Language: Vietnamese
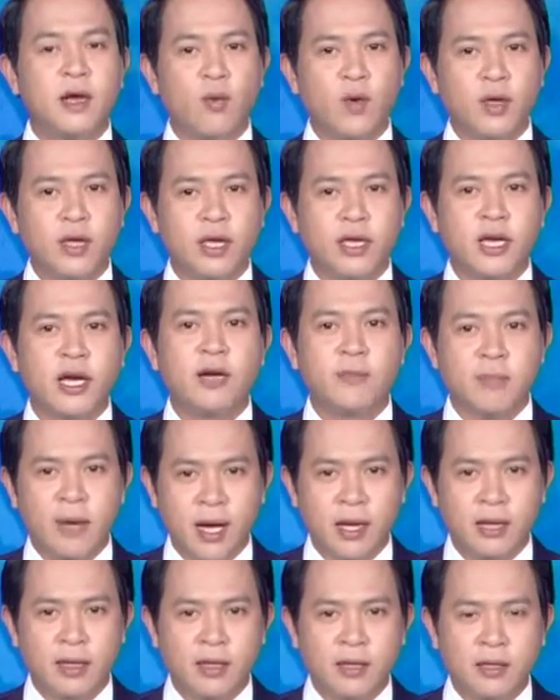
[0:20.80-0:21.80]
quý vị và các
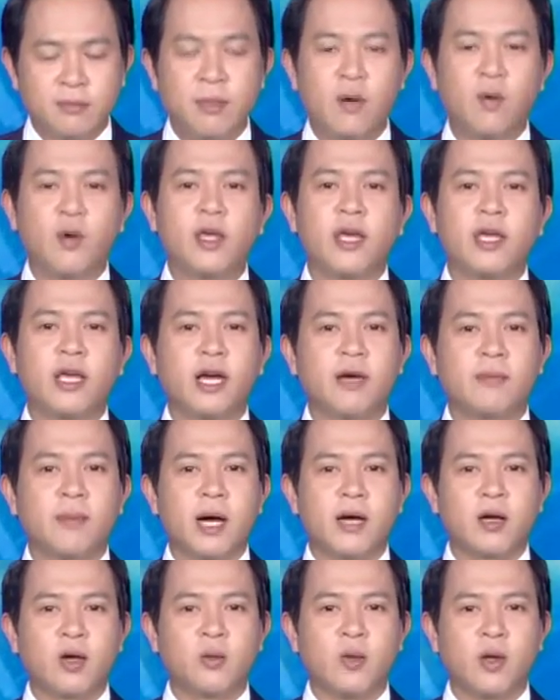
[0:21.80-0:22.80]
bạn. Mời quý vị và các
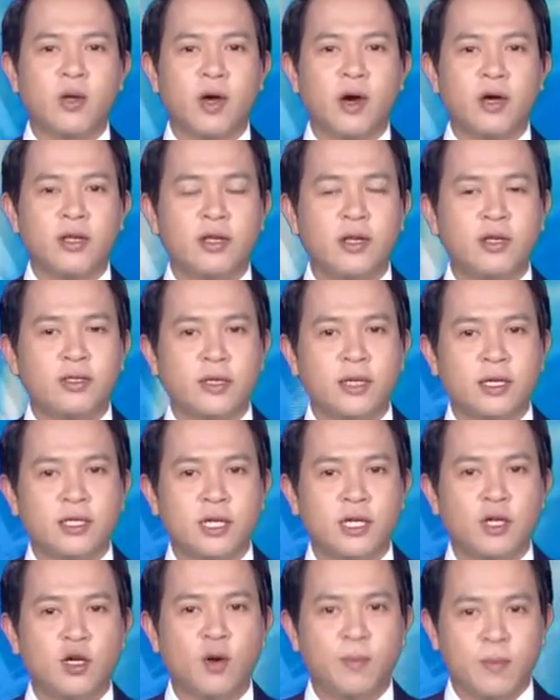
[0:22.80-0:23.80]
bạn cùng theo dõi chương trình thời
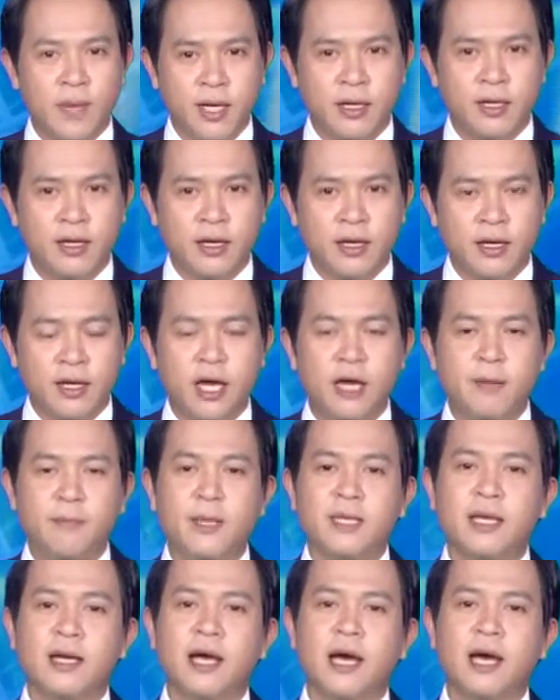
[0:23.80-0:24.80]
sự hôm nay, ngày
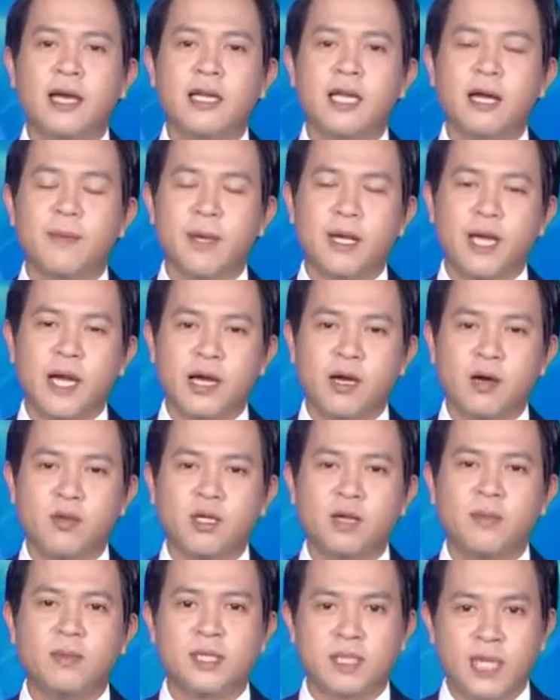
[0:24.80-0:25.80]
3 tháng 2 năm
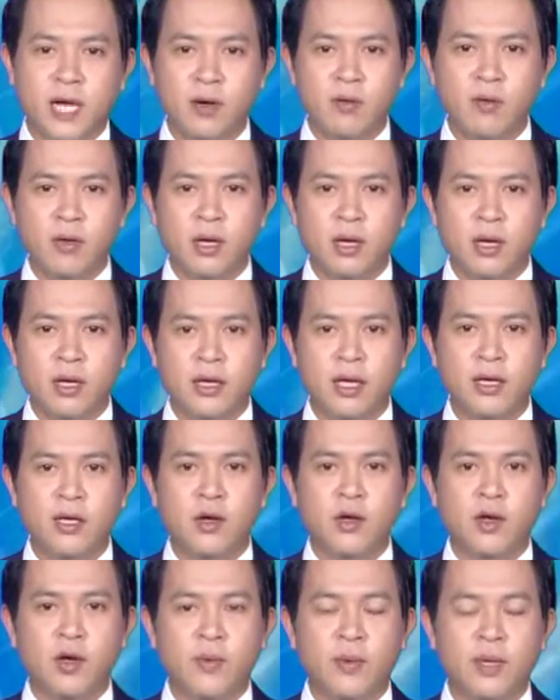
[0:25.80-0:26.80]
2016 với
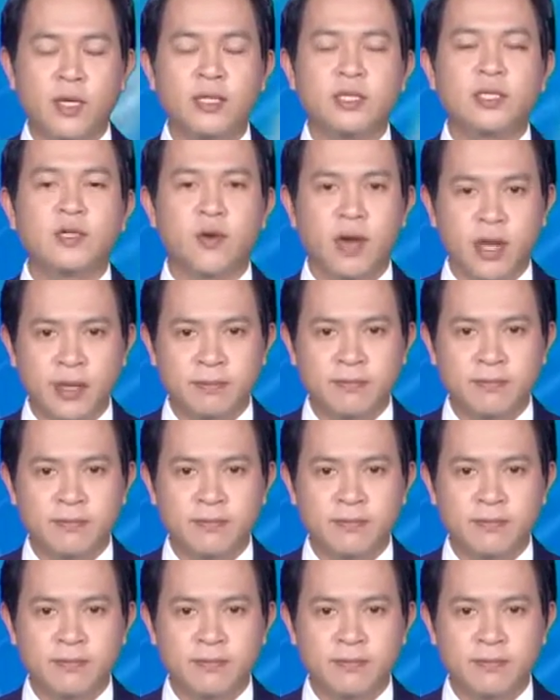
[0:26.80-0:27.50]
những nội dung chính sau đây.